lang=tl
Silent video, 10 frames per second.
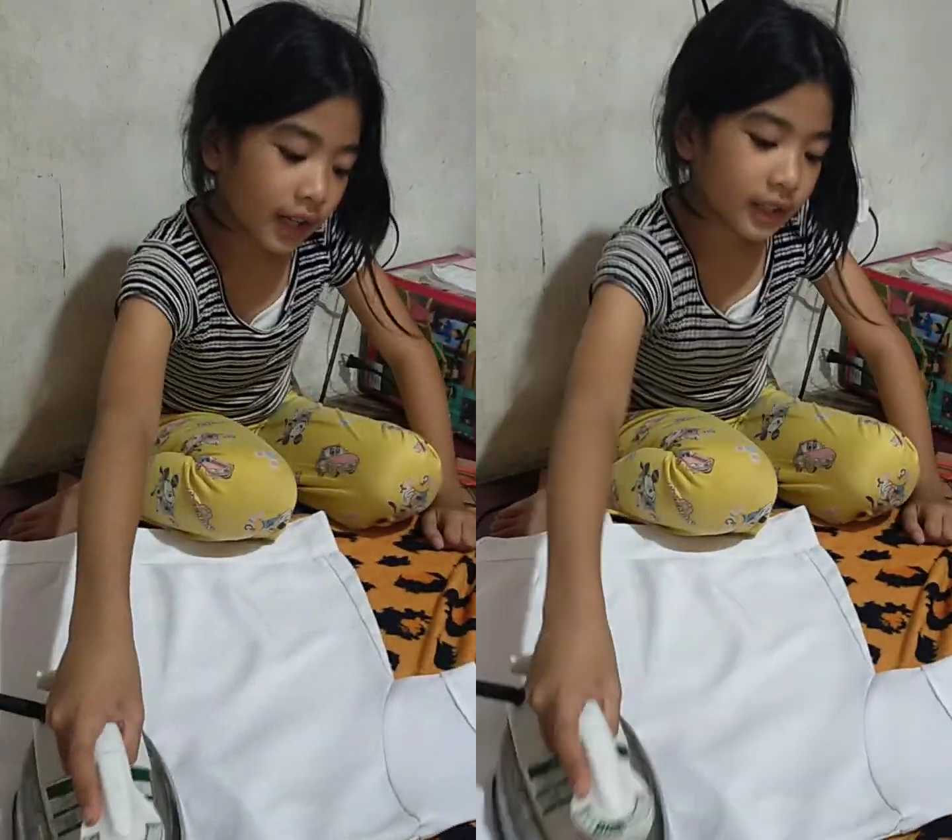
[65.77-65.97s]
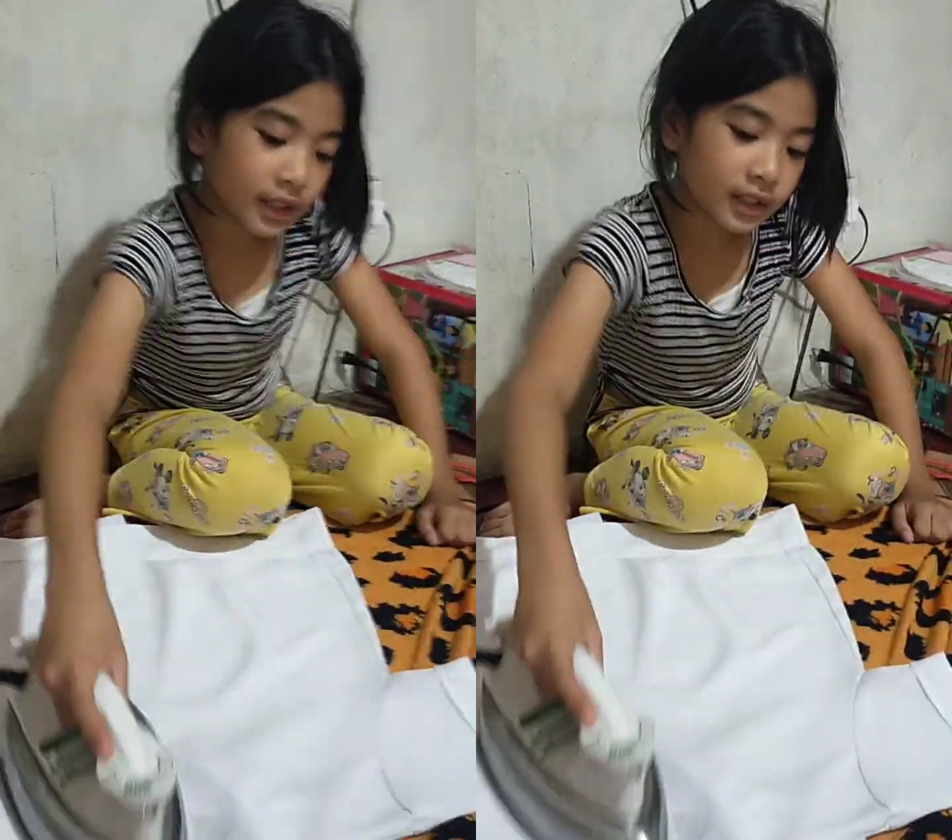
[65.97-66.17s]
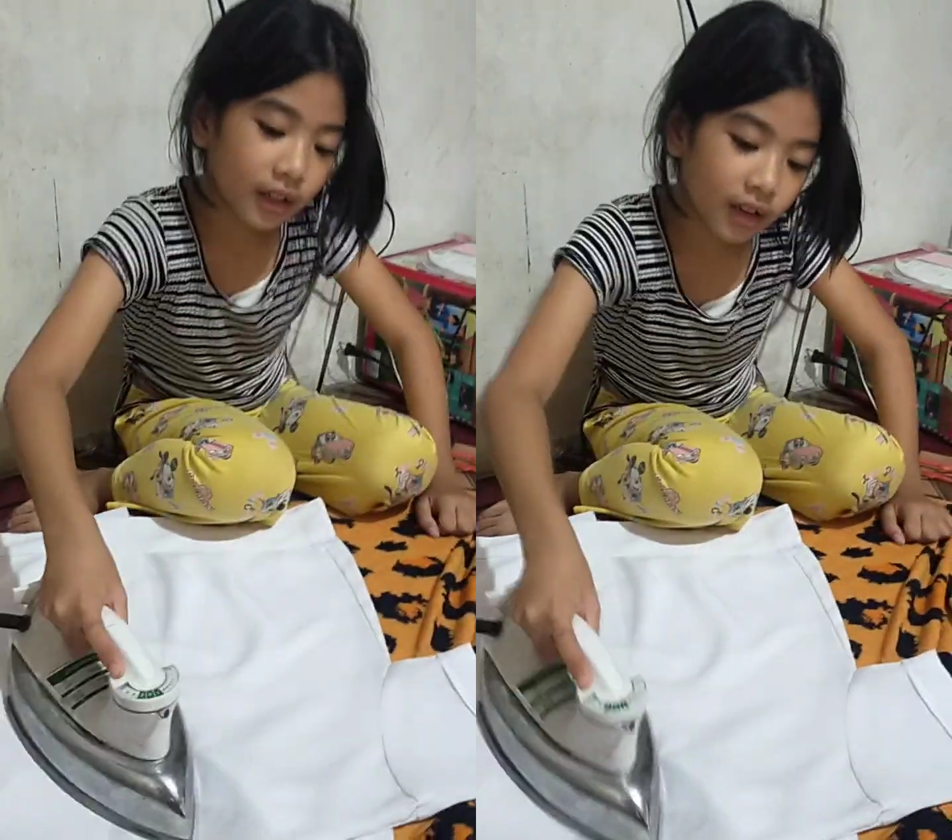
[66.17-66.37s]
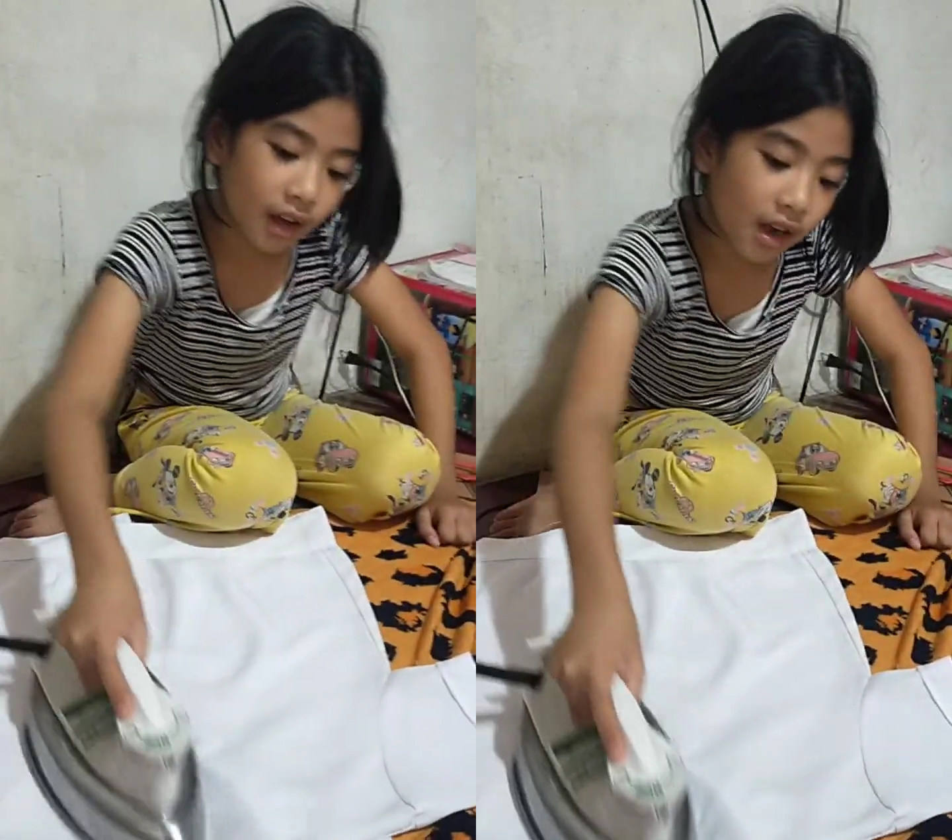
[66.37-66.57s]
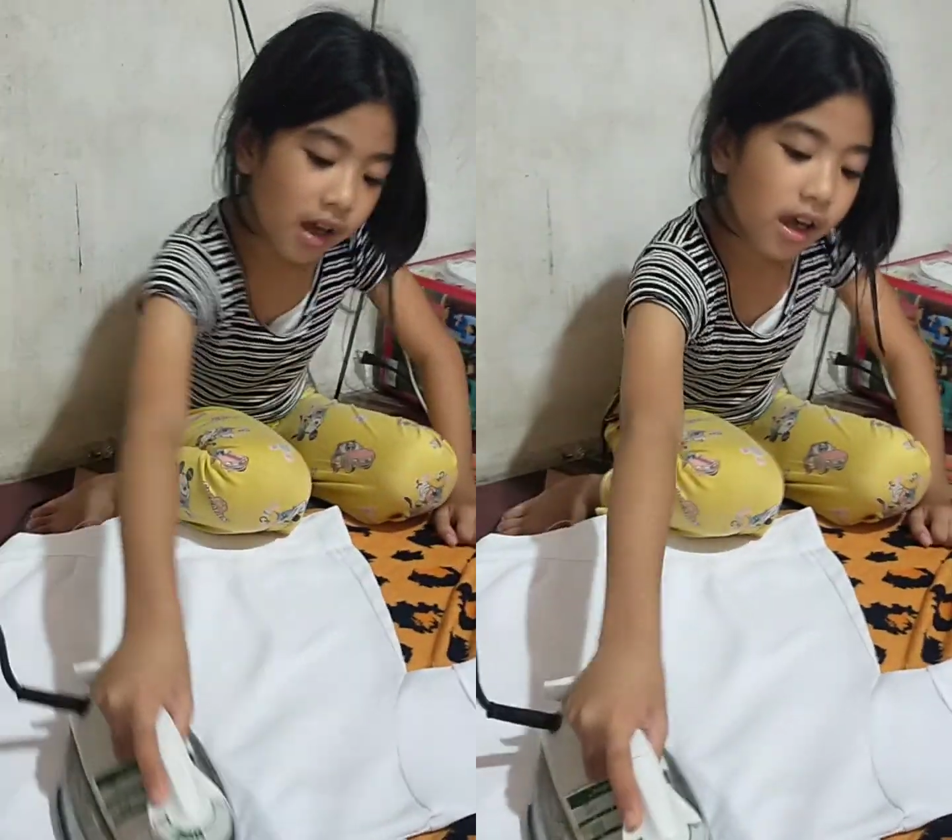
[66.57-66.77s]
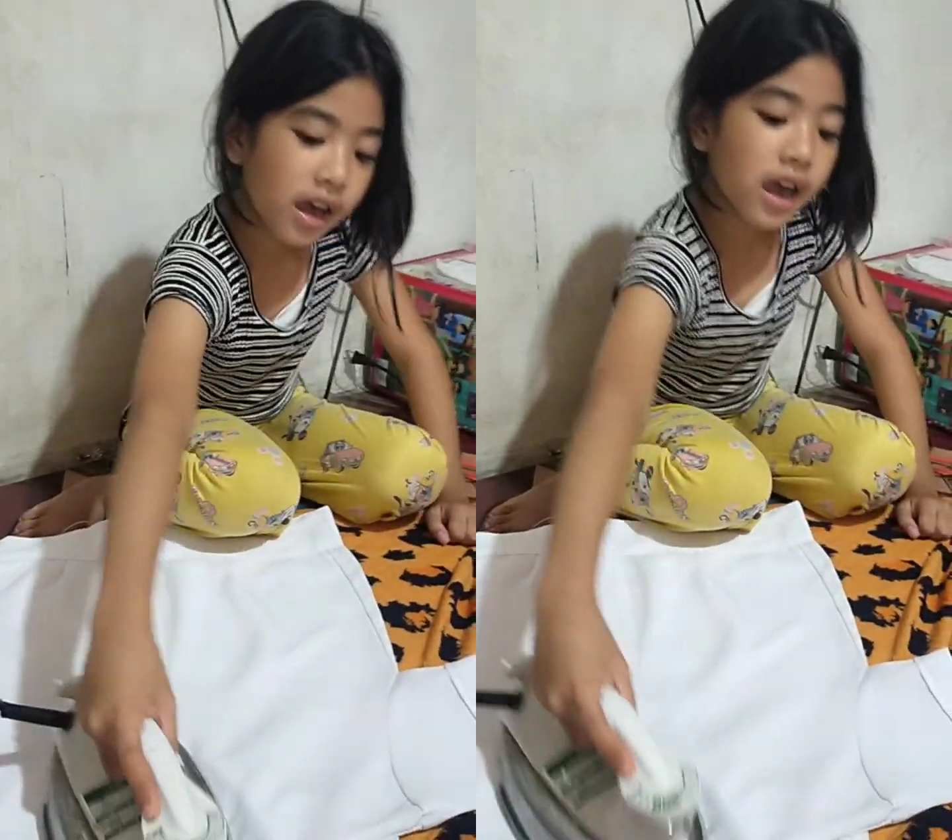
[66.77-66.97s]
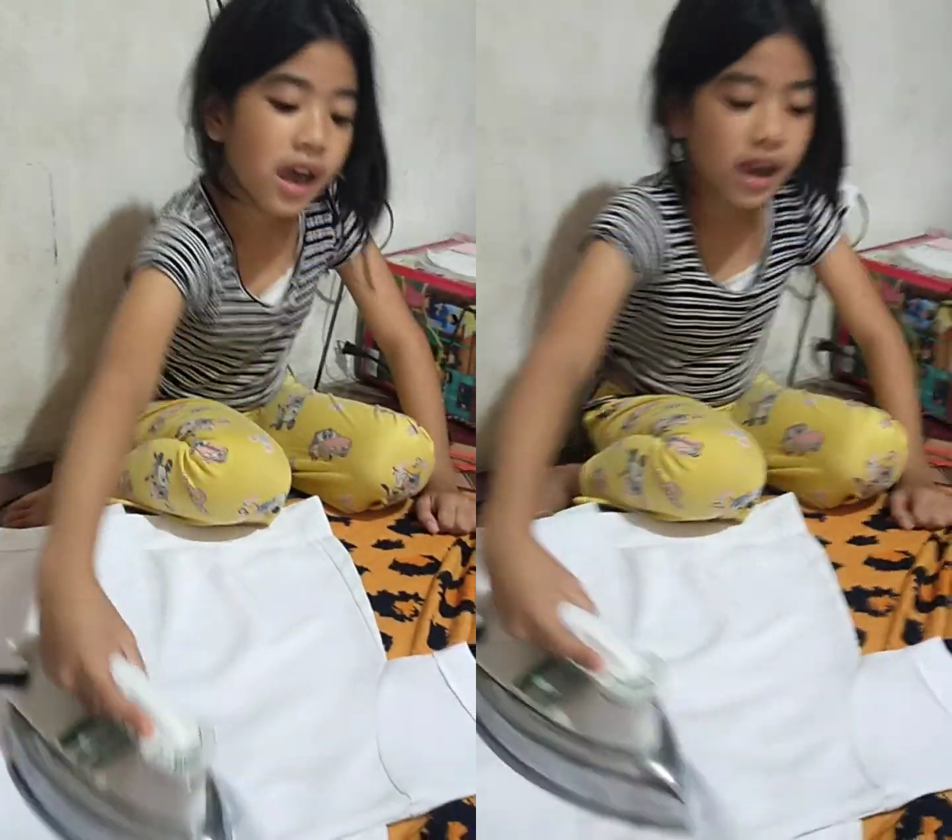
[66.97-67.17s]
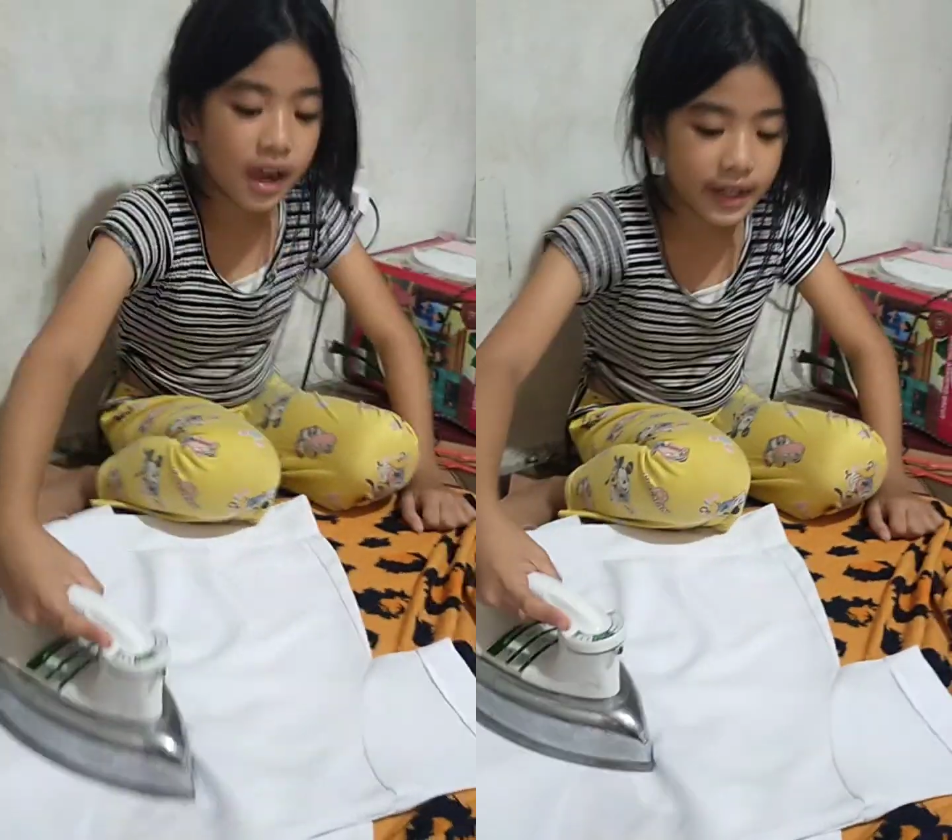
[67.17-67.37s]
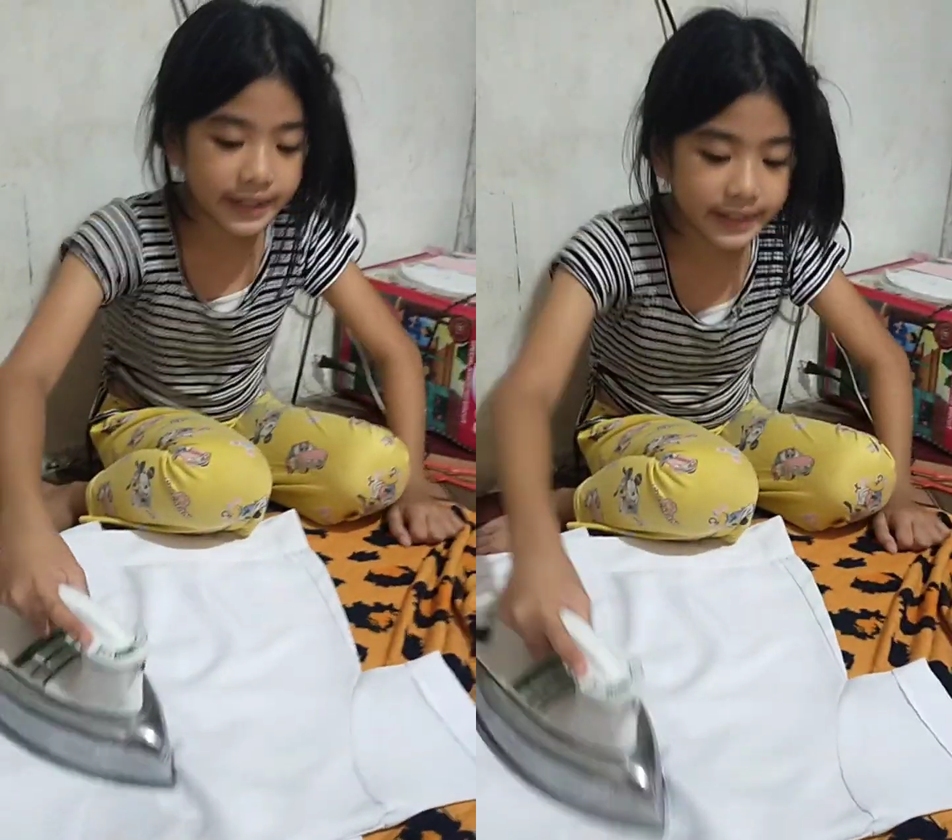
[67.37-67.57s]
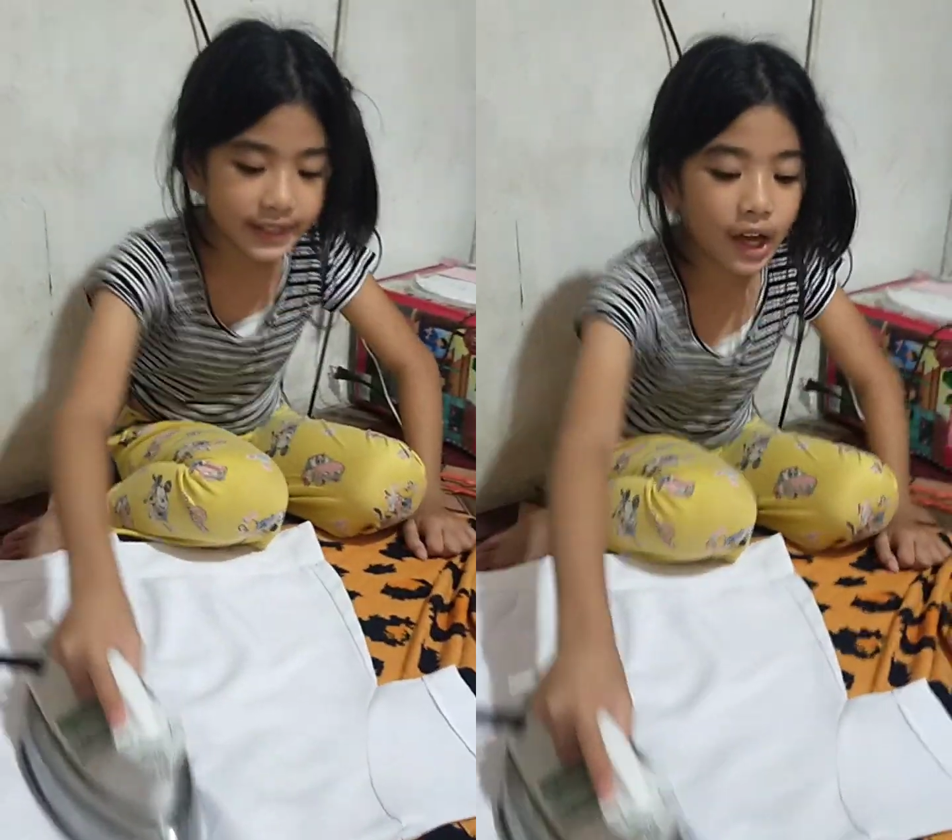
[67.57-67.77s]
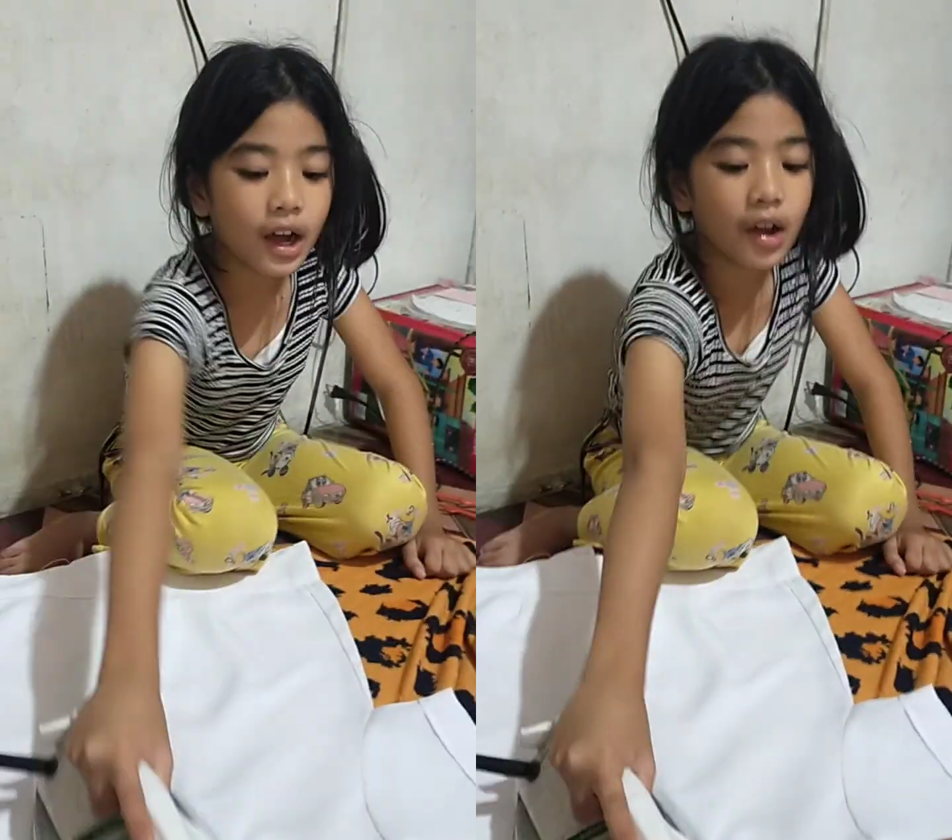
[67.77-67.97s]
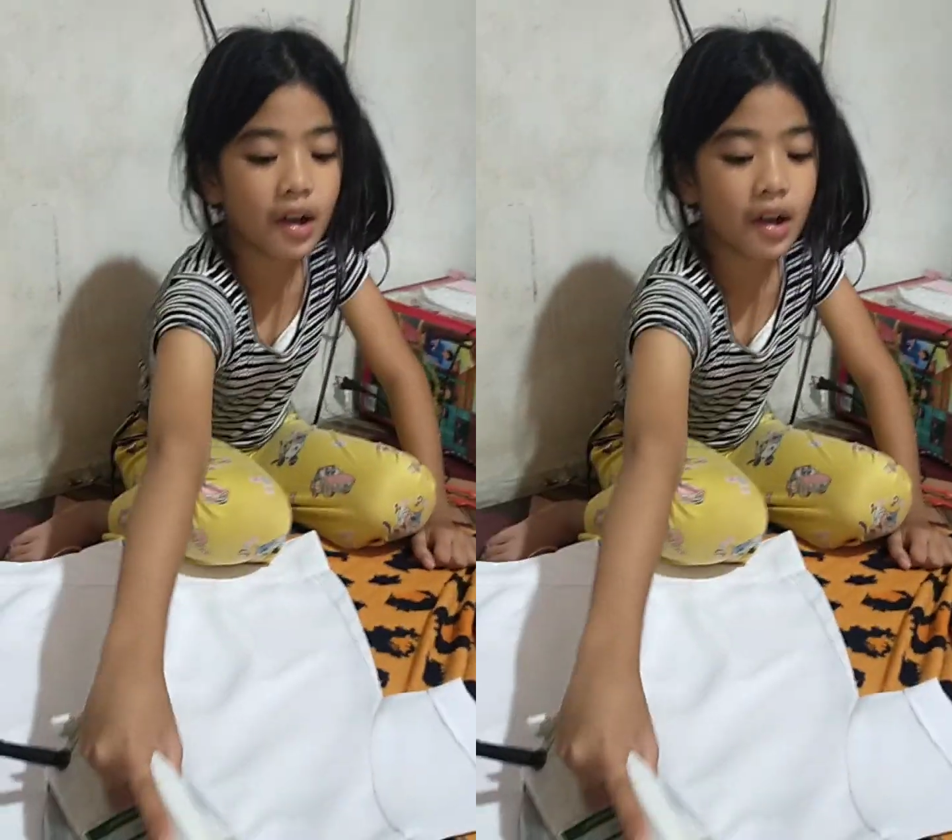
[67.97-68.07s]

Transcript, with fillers: Talagang ikaw na nagpa-plansa sa damit mo, ah.